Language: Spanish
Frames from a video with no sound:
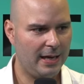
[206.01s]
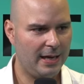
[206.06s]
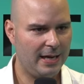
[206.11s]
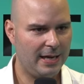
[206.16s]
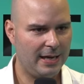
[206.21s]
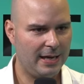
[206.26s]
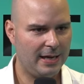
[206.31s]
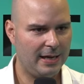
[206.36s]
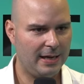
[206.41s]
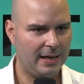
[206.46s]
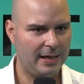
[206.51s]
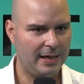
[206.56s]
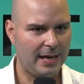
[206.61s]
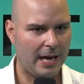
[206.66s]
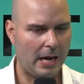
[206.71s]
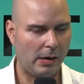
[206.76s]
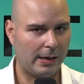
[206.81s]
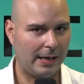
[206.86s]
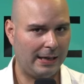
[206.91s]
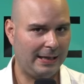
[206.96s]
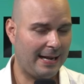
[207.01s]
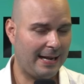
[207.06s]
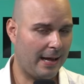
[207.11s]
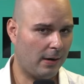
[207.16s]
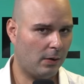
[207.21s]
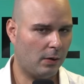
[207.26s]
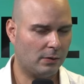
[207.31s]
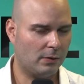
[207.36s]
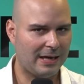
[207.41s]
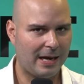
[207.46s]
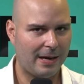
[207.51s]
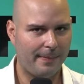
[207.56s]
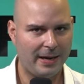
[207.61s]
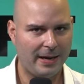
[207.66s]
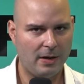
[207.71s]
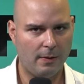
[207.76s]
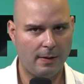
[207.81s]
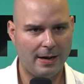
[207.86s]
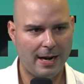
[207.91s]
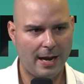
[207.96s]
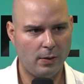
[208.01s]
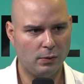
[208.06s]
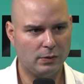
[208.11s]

Y, y, aunque el dinero no sea mío, ¿verdad?